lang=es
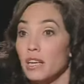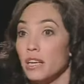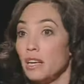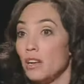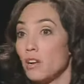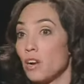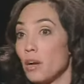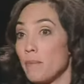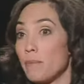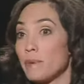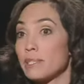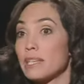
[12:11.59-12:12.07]

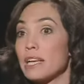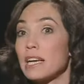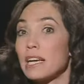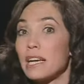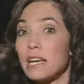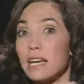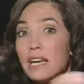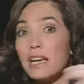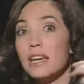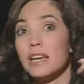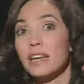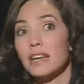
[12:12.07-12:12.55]
Lo que pasa es
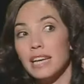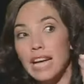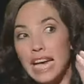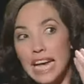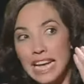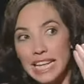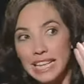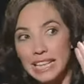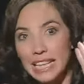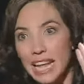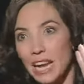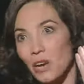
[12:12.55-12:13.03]
que
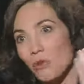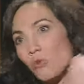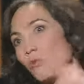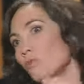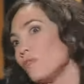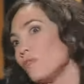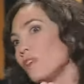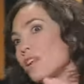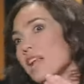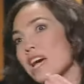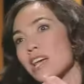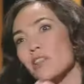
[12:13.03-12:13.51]
en
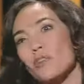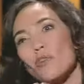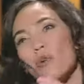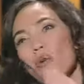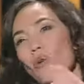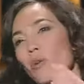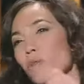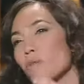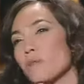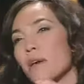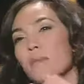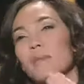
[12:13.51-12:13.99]
algún lado,
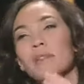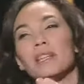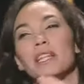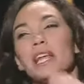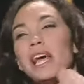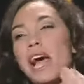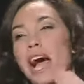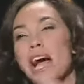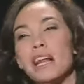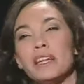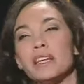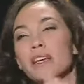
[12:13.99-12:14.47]

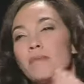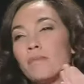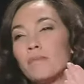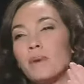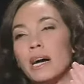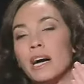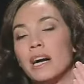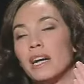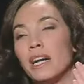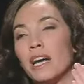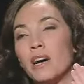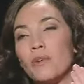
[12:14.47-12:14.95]
obviamente, alguien
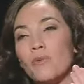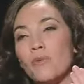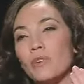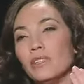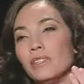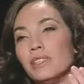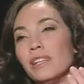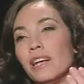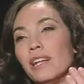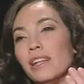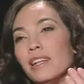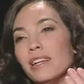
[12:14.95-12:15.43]
paga las
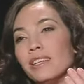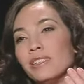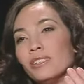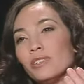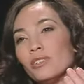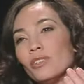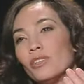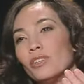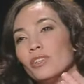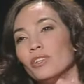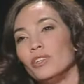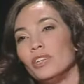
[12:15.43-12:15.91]
cuentas de
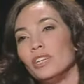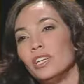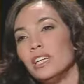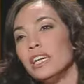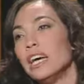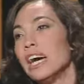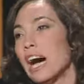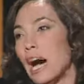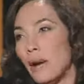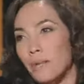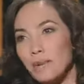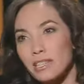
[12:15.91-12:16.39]
eso
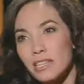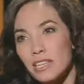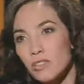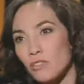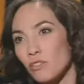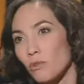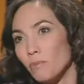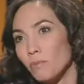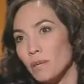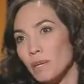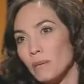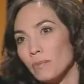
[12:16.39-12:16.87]
a veces
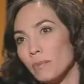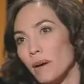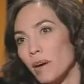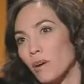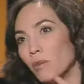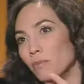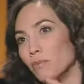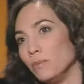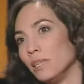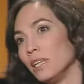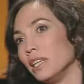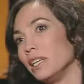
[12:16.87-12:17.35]
yo misma
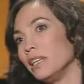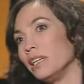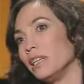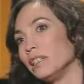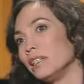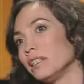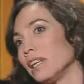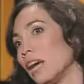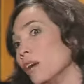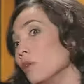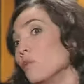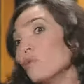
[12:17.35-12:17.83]
con mi
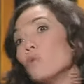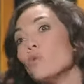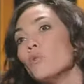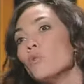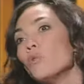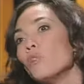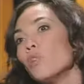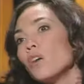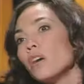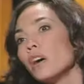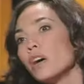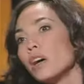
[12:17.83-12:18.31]

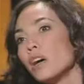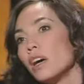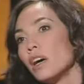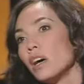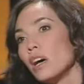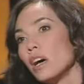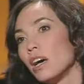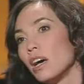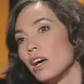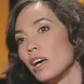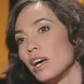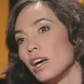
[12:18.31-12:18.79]
salud,
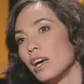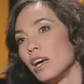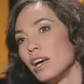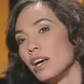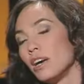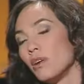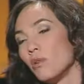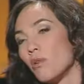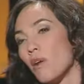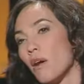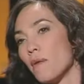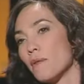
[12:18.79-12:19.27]

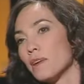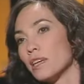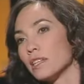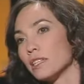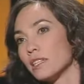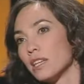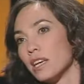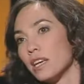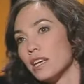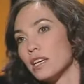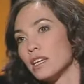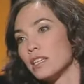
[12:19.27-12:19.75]
eh, o a
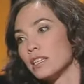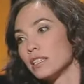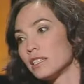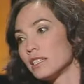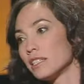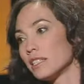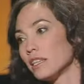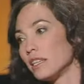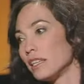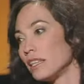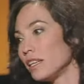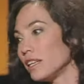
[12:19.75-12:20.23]

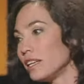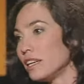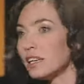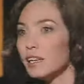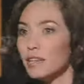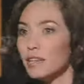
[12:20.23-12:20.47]
veces eh,